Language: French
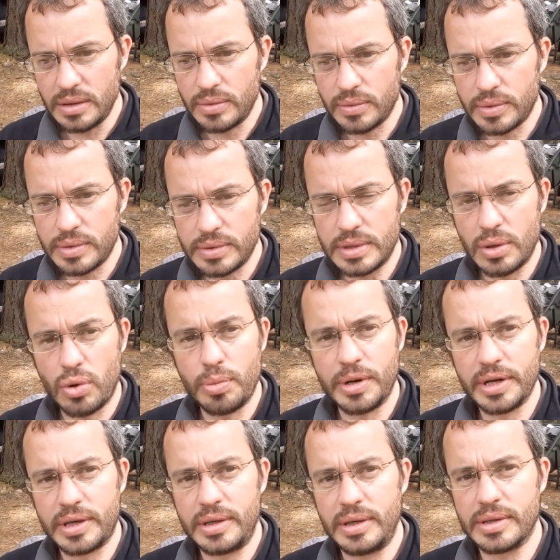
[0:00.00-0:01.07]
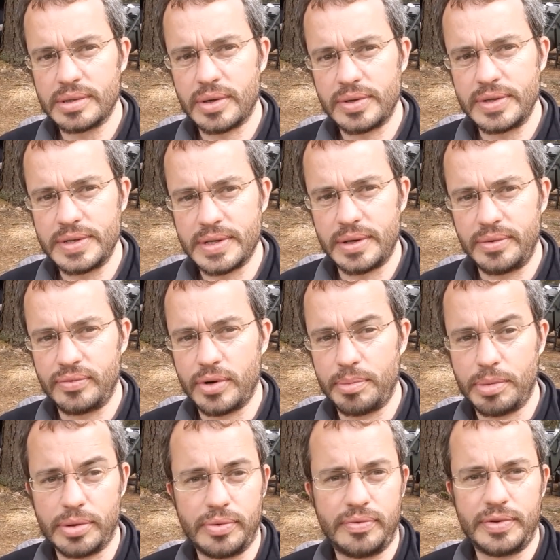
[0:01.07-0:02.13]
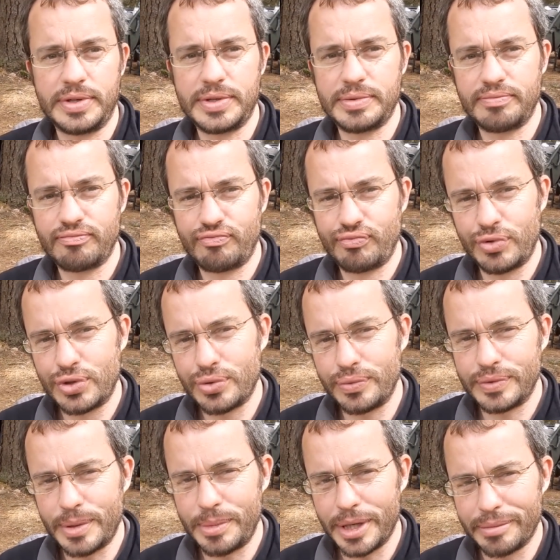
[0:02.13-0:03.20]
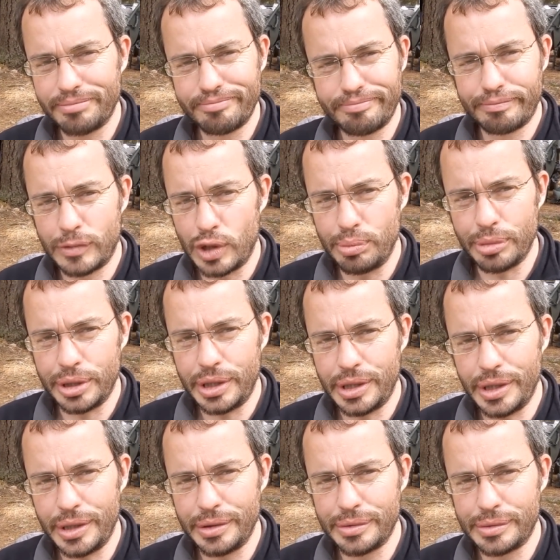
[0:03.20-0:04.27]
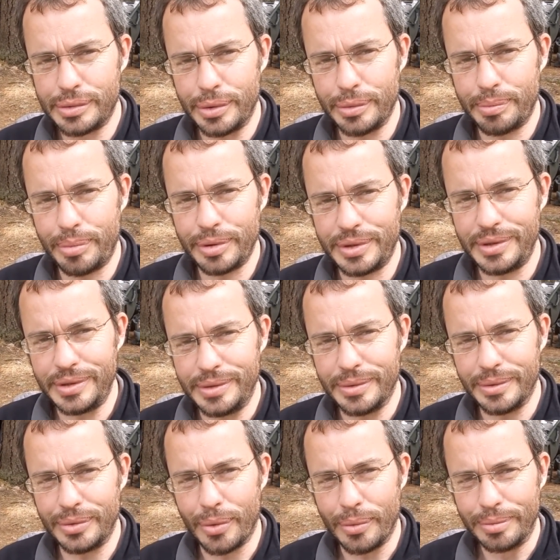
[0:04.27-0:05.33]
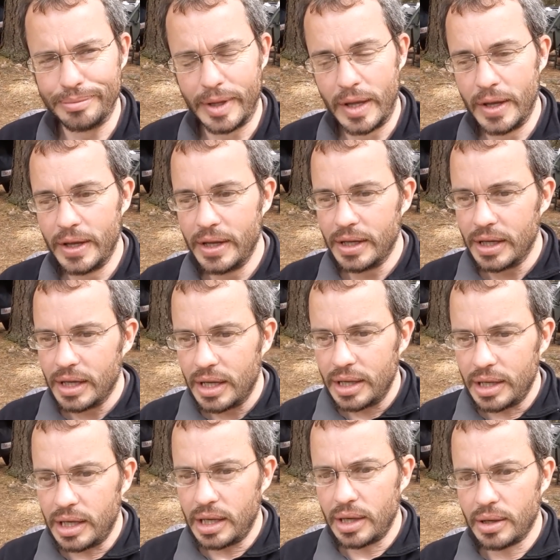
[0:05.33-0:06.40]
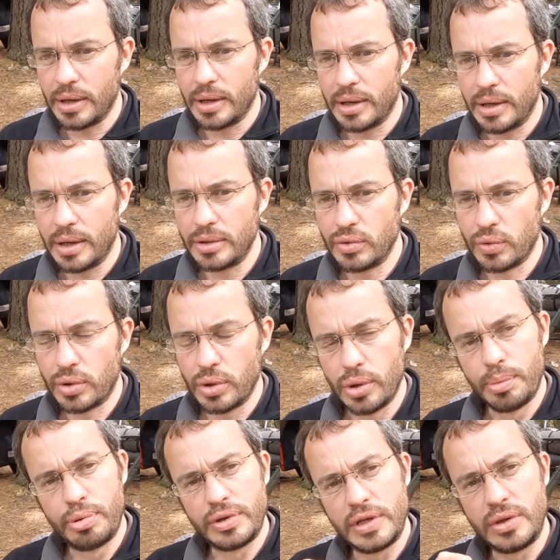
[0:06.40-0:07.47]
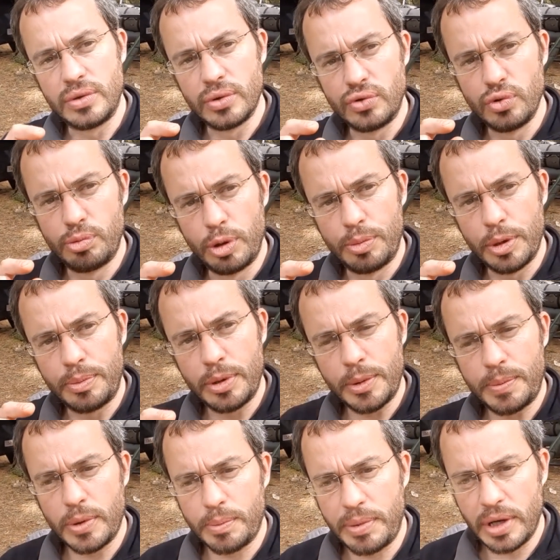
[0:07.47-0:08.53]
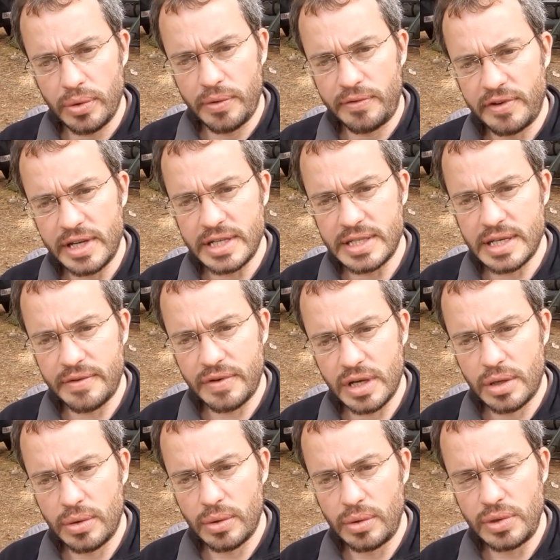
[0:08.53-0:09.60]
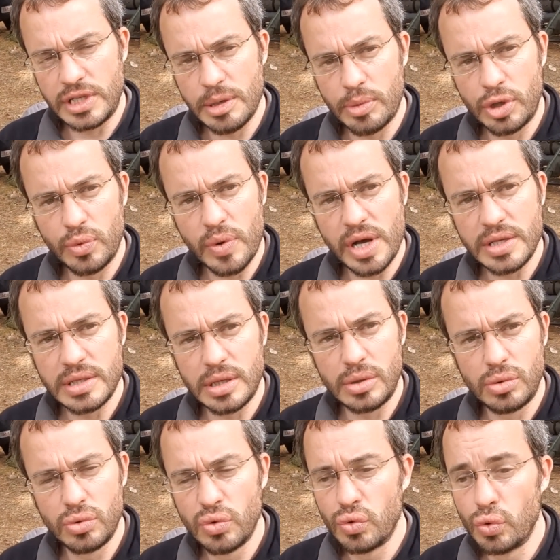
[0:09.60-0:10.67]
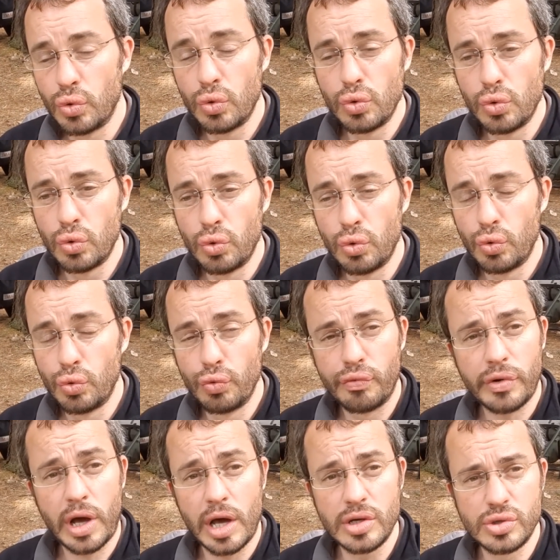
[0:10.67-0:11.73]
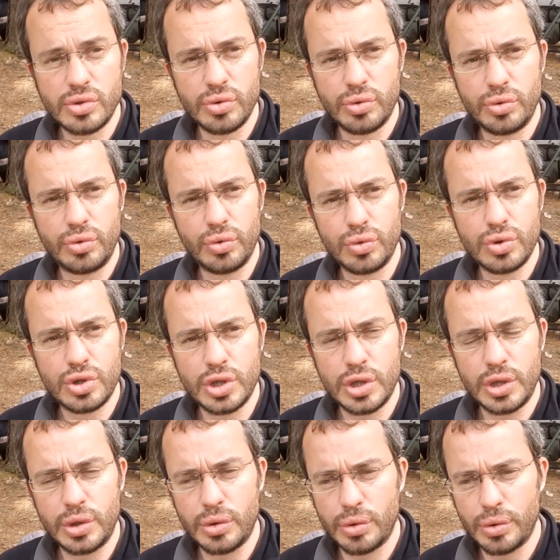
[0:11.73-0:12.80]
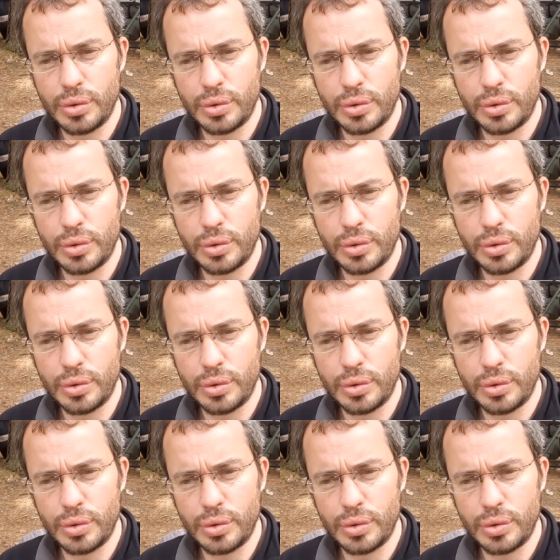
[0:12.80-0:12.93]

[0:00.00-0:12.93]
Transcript: Donc c'est Romain qui a senti ça une fois à paire de fesses. je trouve ça bien. C'est une bonne idée, ce petit euh, nom. Et euh, donc euh, petite double pop-up en paire de fesses avec une Gammon White et une fraise de, chez